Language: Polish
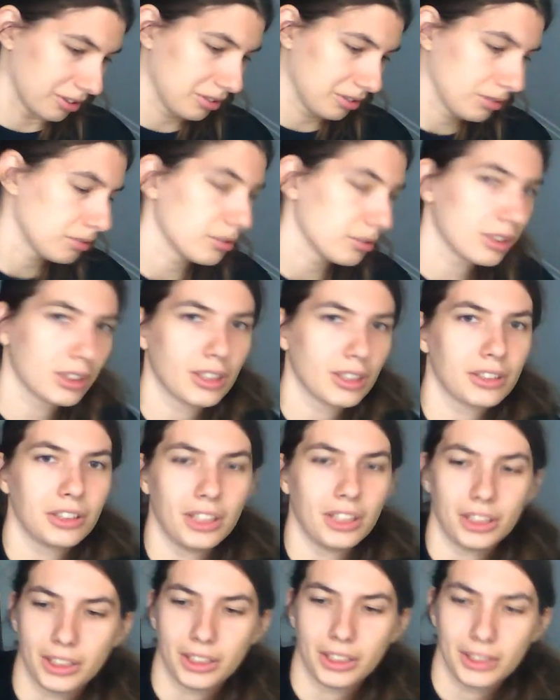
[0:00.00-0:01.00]
który zaczyna
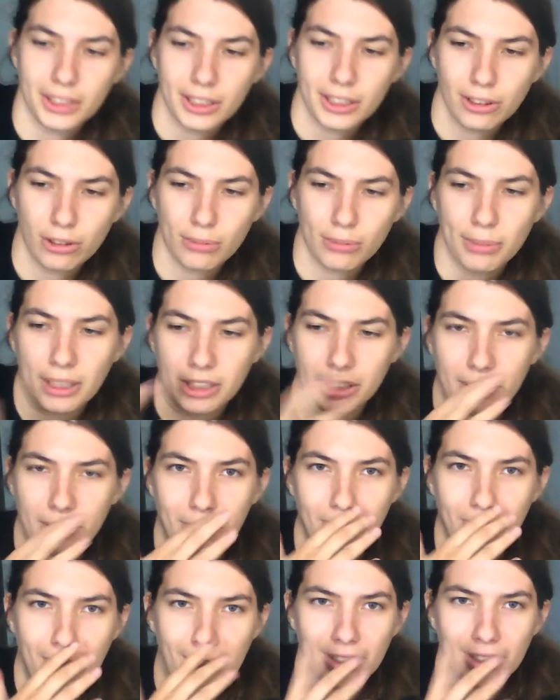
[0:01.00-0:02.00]
się nieco bardziej
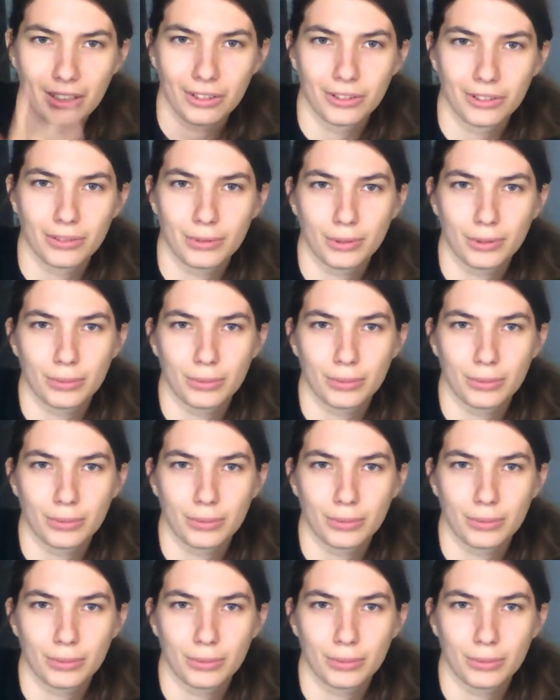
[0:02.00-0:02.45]
balladowo,